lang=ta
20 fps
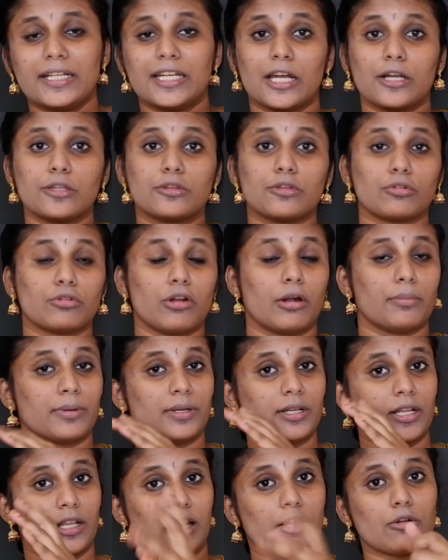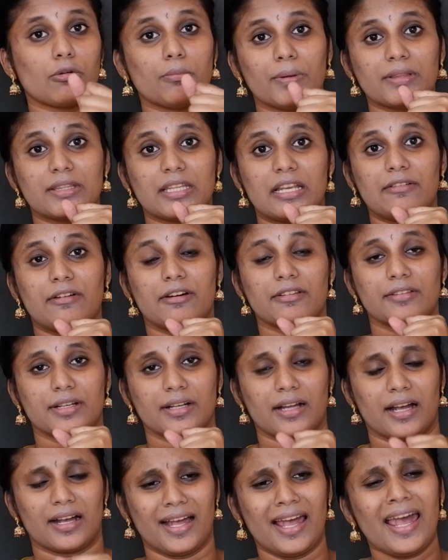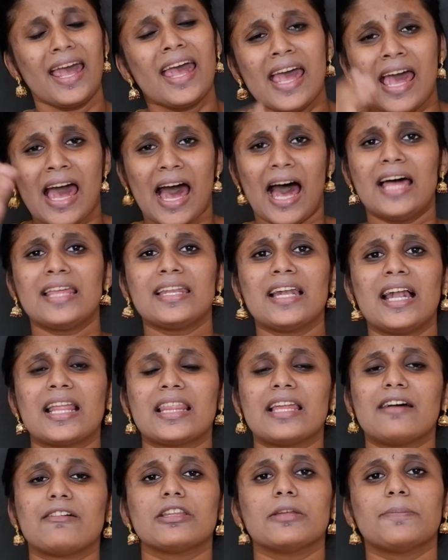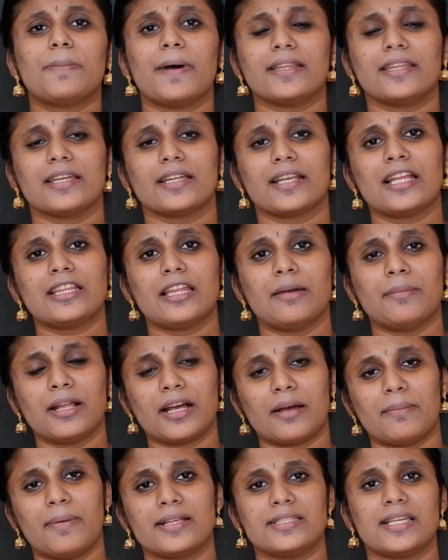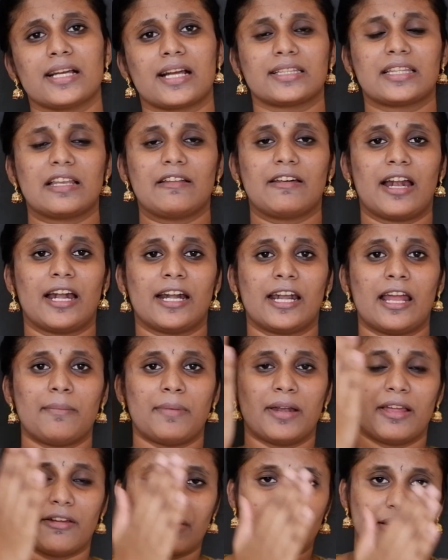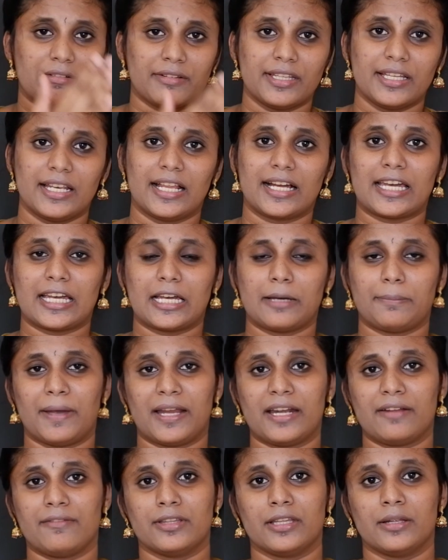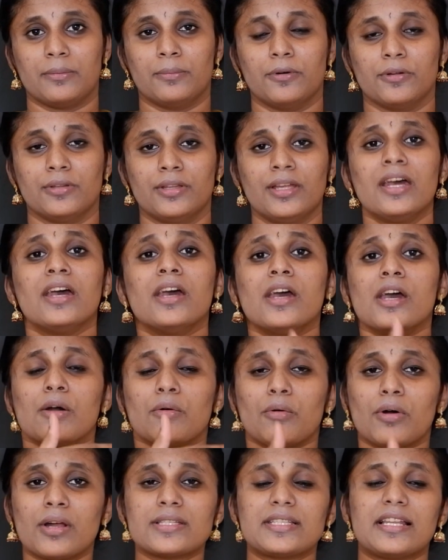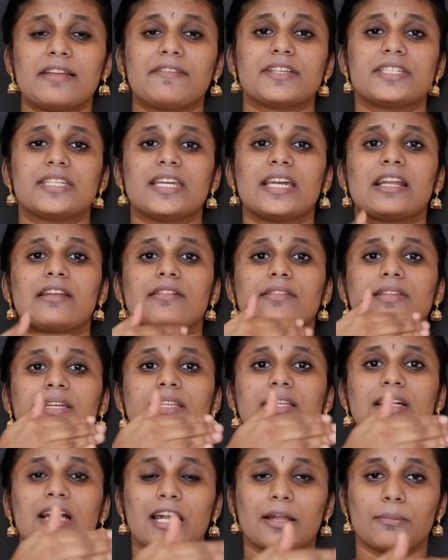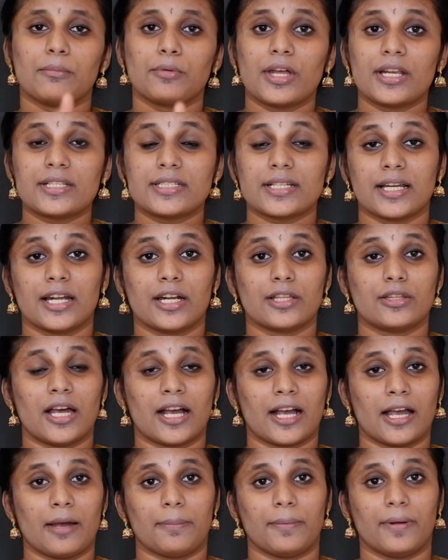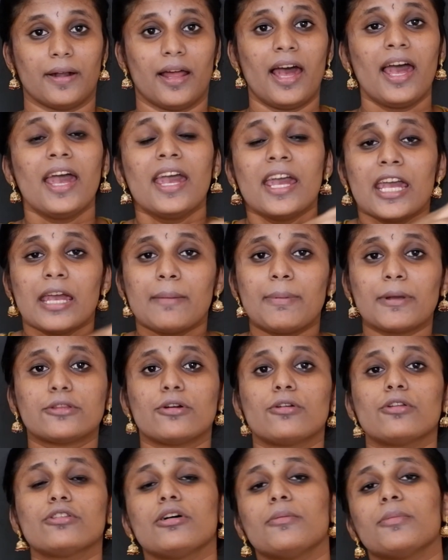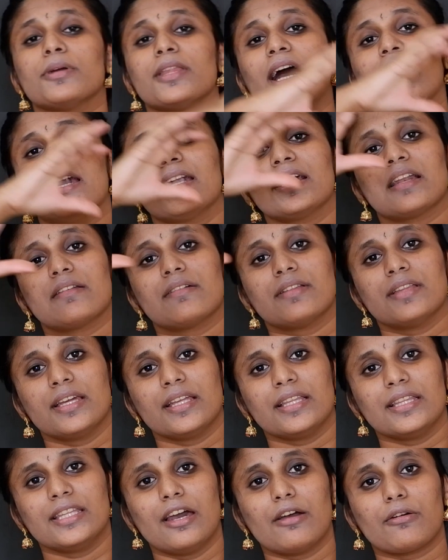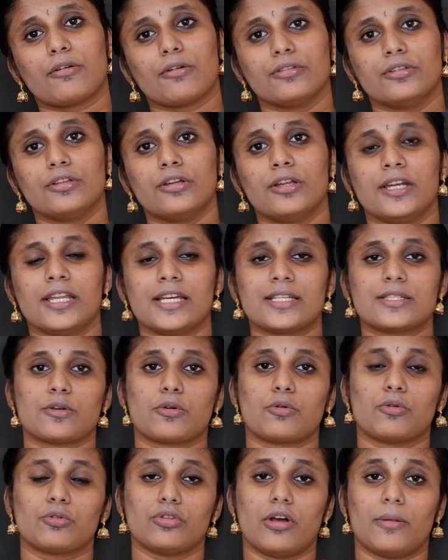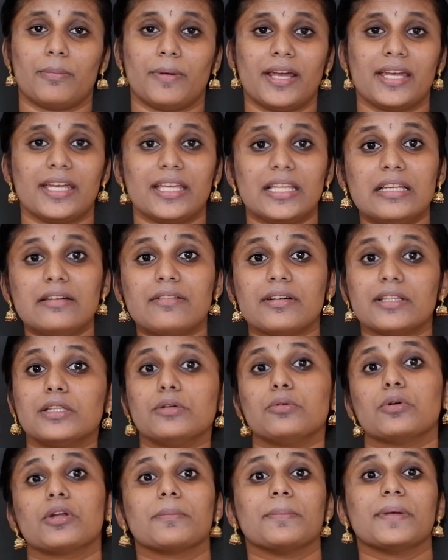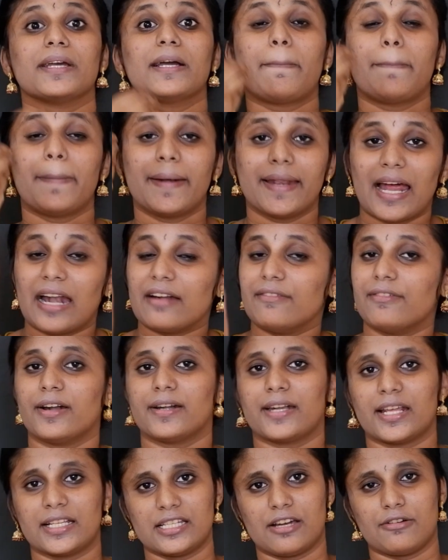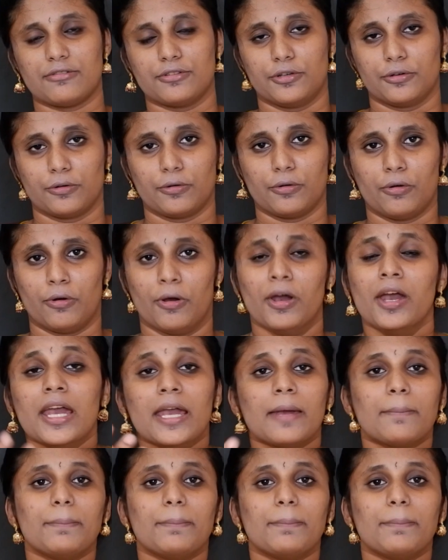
மீட்டு எடுத்துடணும் அப்படின்றதுல ரொம்ப தெளிவாக வந்திருக்காங்க அதனால தான் வந்து பார்த்தீங்கன்னா தமிழக பாஜக தலைவர் அண்ணாமலை அவர்கள் வந்து இலங்கைக்கு பயணம் போது ஒரு சில விஷயங்கள் வந்து இதுக்கான முயற்சி முயற்சிகள் எடுத்தாங்க அப்படின்னா இப்போ தொண்ணூத்தொன்பது ஆண்டுகள் வந்து இந்தியாவுக்கு வந்து லீஸ்க்கு கொடுத்தோம் அப்படின்னா இது வந்து ஒரு மிகப்பெரிய அட்வான்டேஜா வந்து இருக்கும்